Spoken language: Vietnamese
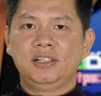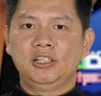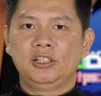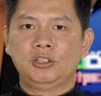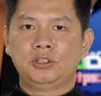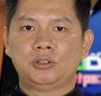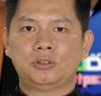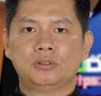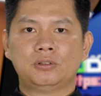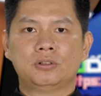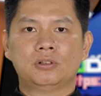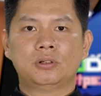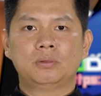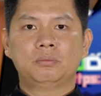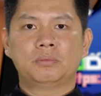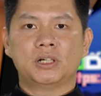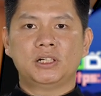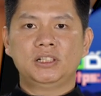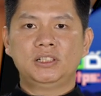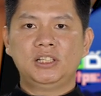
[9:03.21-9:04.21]
Thiên Chúa
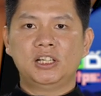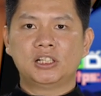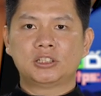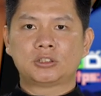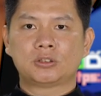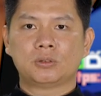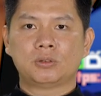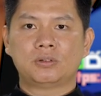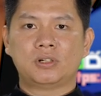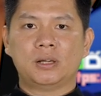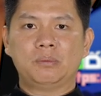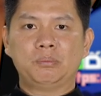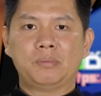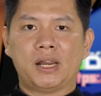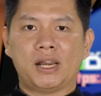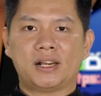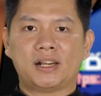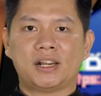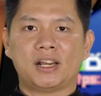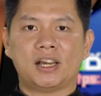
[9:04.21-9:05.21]
mà Đức Giêsu đã
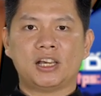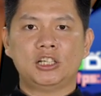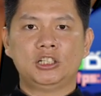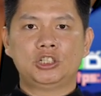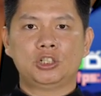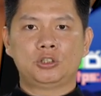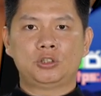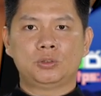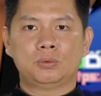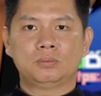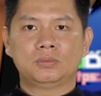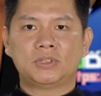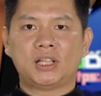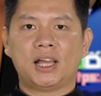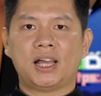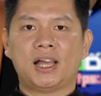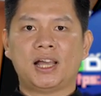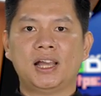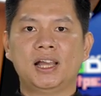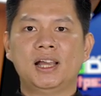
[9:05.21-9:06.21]
mặc khải cho chúng
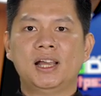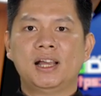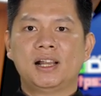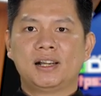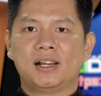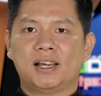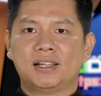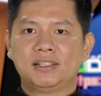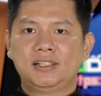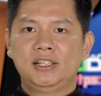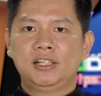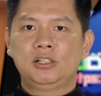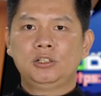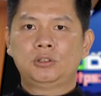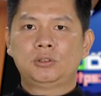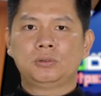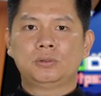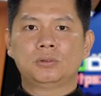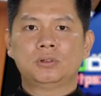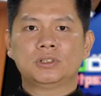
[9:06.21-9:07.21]
ta là Thiên
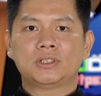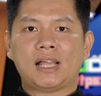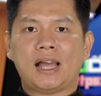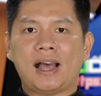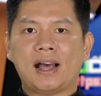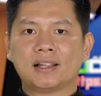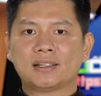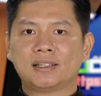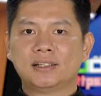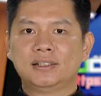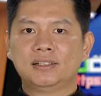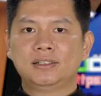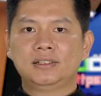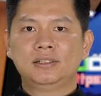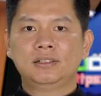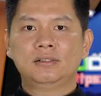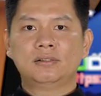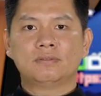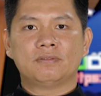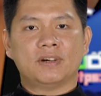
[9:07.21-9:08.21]
Chúa tha
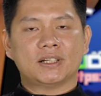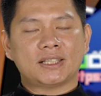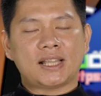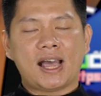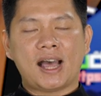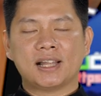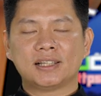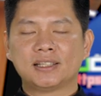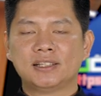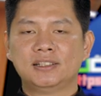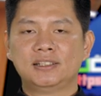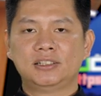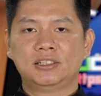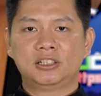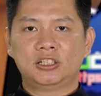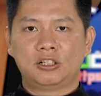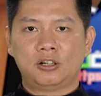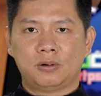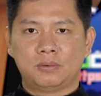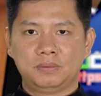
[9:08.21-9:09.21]
thứ và tha thứ
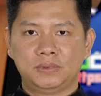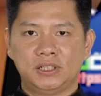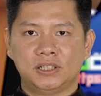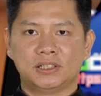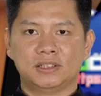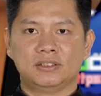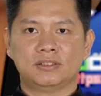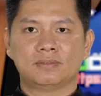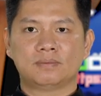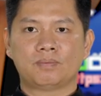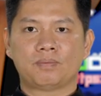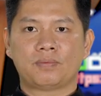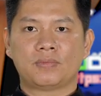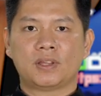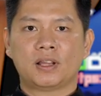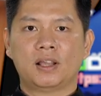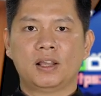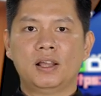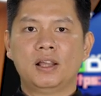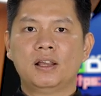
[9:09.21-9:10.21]
không ngừng.
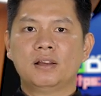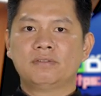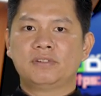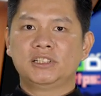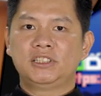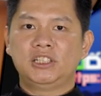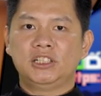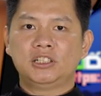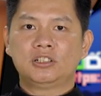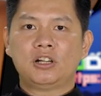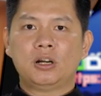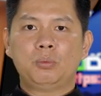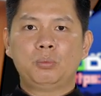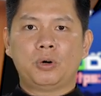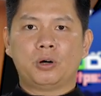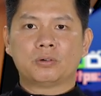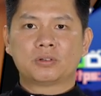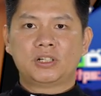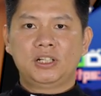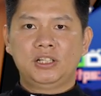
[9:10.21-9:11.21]
Và chỉ có
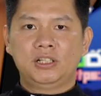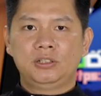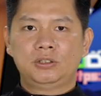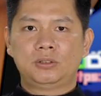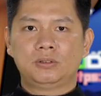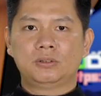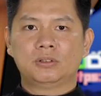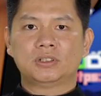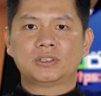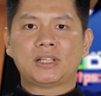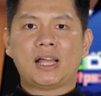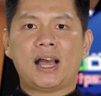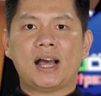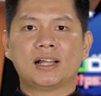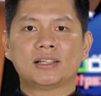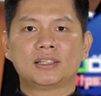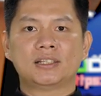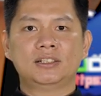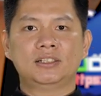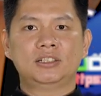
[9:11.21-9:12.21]
một Thiên Chúa
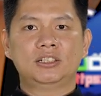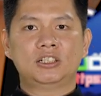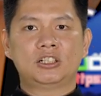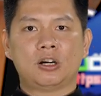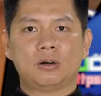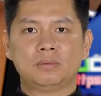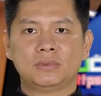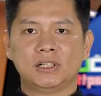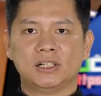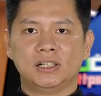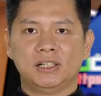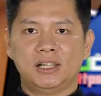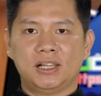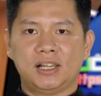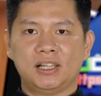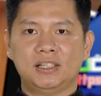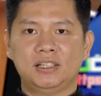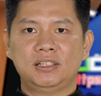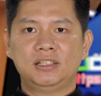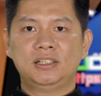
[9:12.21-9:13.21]
tha thứ không ngừng
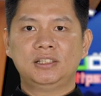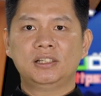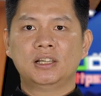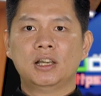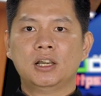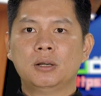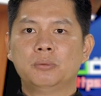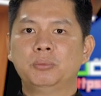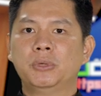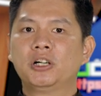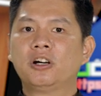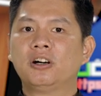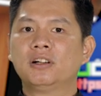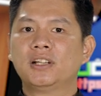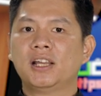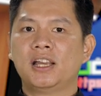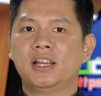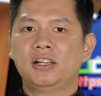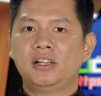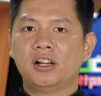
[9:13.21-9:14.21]
ấy mới có
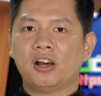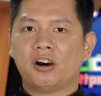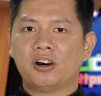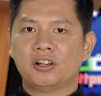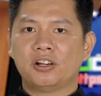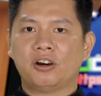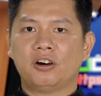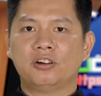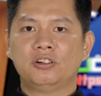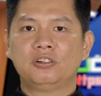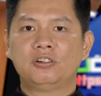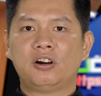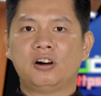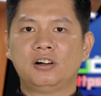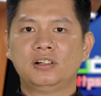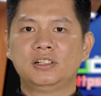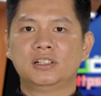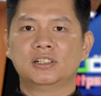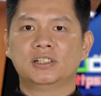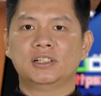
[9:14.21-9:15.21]
thể đòi hỏi
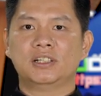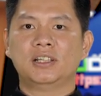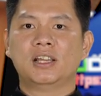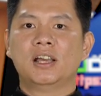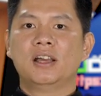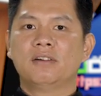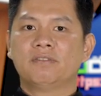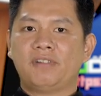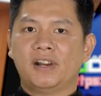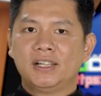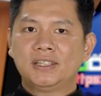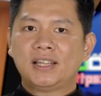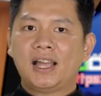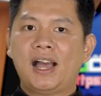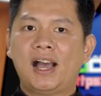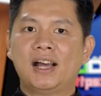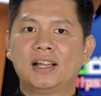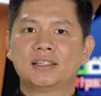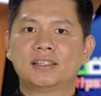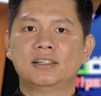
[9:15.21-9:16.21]
con người phải
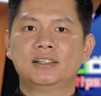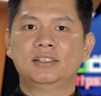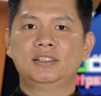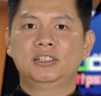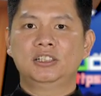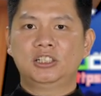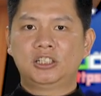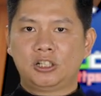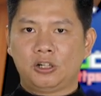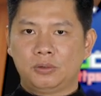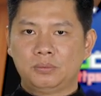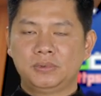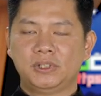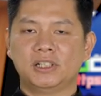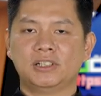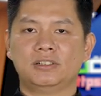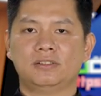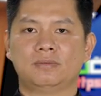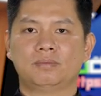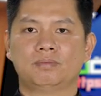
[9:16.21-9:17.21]
tha thứ không
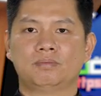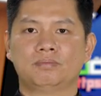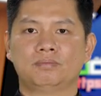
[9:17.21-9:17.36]
ngừng.